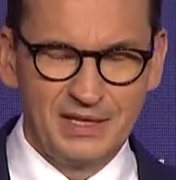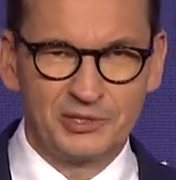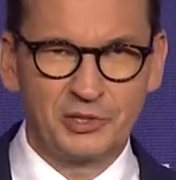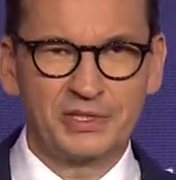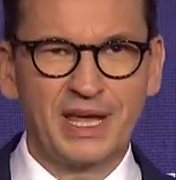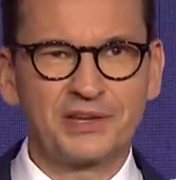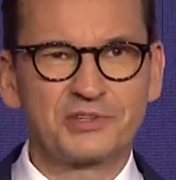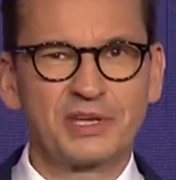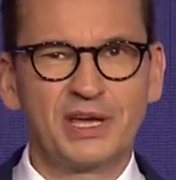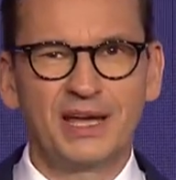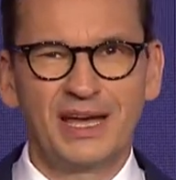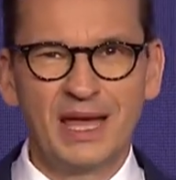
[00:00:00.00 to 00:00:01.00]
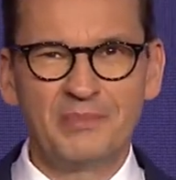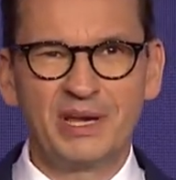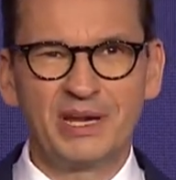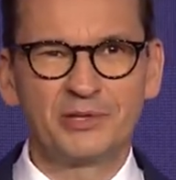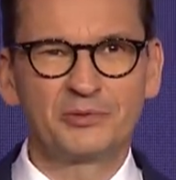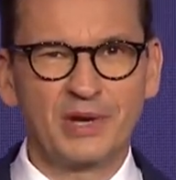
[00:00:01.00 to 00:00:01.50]
To także
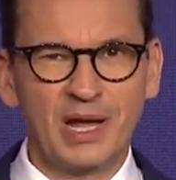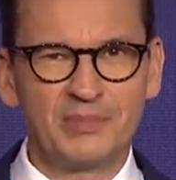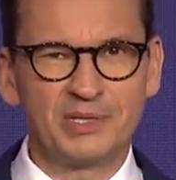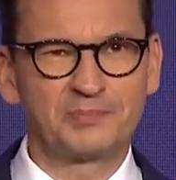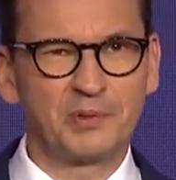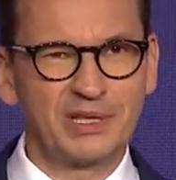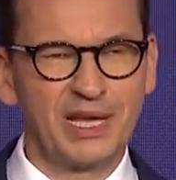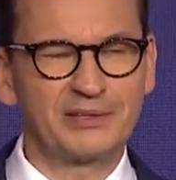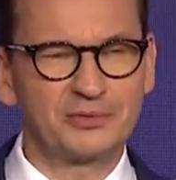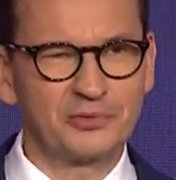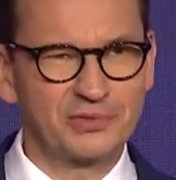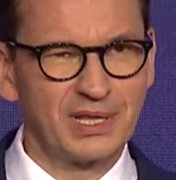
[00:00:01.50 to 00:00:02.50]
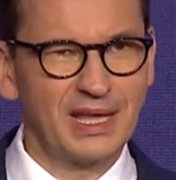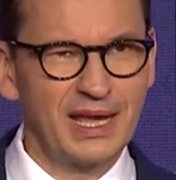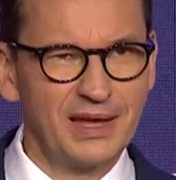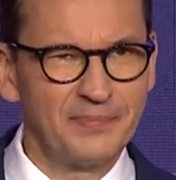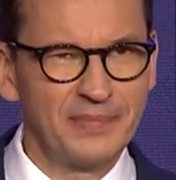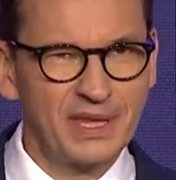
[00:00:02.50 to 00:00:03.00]
emerytura bez podatku dla